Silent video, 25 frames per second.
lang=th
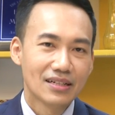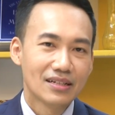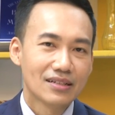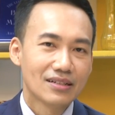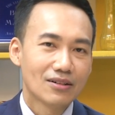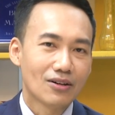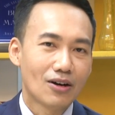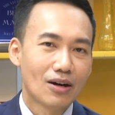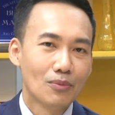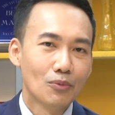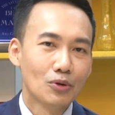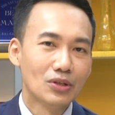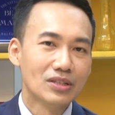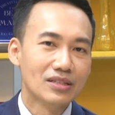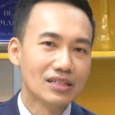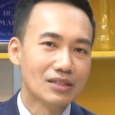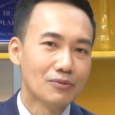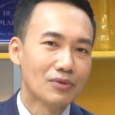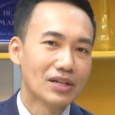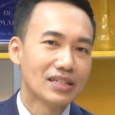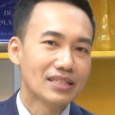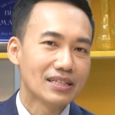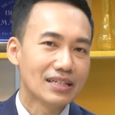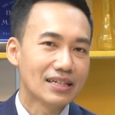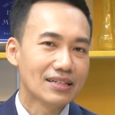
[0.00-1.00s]
ข้อมูลถึง
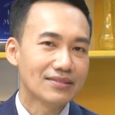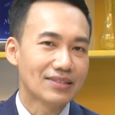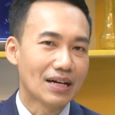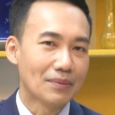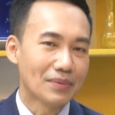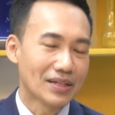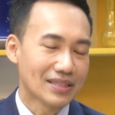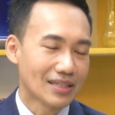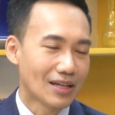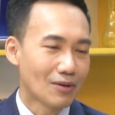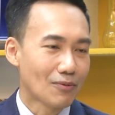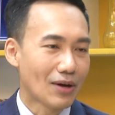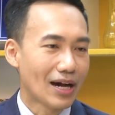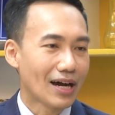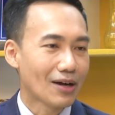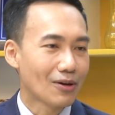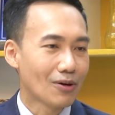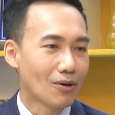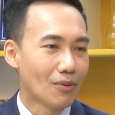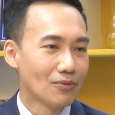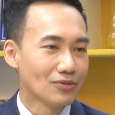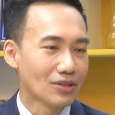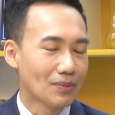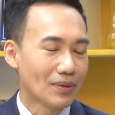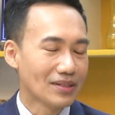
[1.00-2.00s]
วันที่ 31 ธันวาค
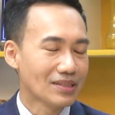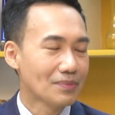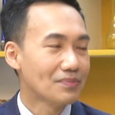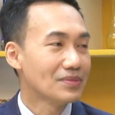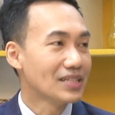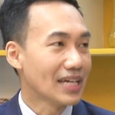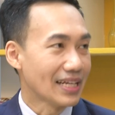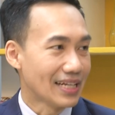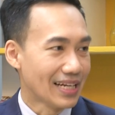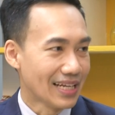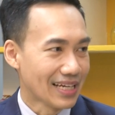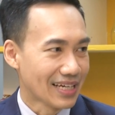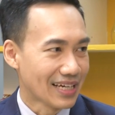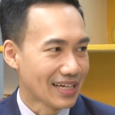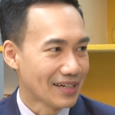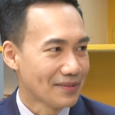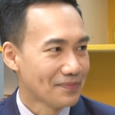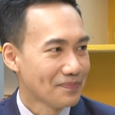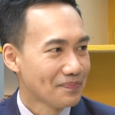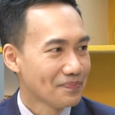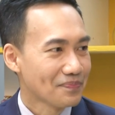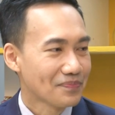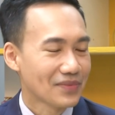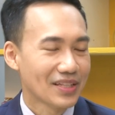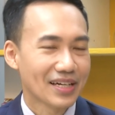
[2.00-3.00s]
ม 2017 อะไรเงี้ย
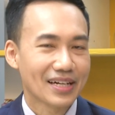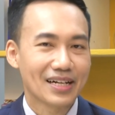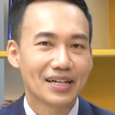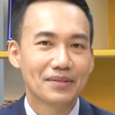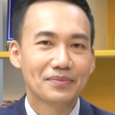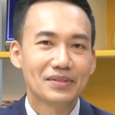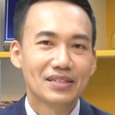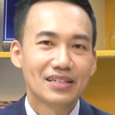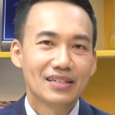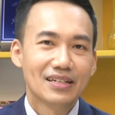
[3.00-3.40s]
นะครับ